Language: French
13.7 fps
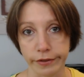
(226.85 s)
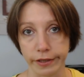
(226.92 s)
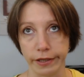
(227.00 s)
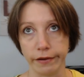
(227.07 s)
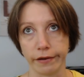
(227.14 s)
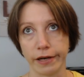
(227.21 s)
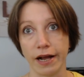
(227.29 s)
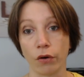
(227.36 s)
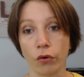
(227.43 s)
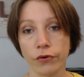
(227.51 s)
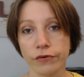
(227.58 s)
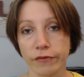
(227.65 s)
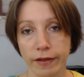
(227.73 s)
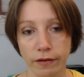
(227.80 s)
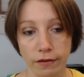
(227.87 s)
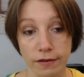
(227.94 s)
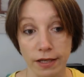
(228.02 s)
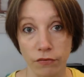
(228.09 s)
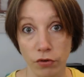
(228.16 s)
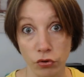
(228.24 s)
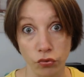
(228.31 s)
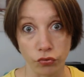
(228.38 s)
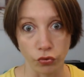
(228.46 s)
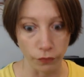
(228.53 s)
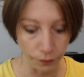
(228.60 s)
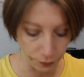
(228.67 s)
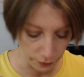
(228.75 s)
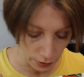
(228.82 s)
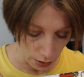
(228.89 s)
c'est la grosse fête quand elle voit du thon.